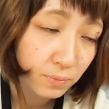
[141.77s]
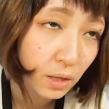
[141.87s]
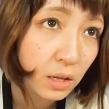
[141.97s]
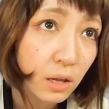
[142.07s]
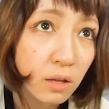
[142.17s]

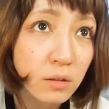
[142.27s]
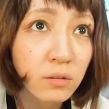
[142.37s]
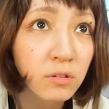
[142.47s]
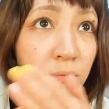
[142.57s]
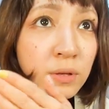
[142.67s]
何
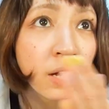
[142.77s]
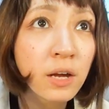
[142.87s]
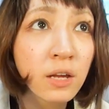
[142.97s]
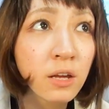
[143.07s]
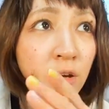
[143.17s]
渋谷
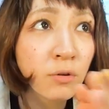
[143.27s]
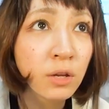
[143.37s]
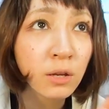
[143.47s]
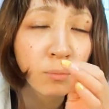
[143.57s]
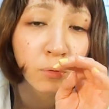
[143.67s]
駅売
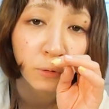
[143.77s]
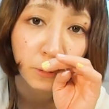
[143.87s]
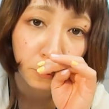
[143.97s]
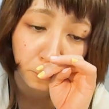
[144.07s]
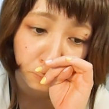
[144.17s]
りに戻っ
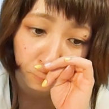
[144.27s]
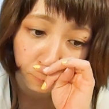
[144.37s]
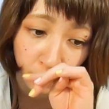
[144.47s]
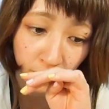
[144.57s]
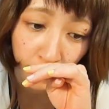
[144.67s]
たとこ
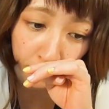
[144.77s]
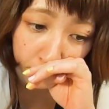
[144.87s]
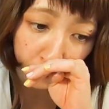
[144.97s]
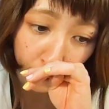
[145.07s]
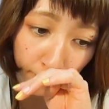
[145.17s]
ろにある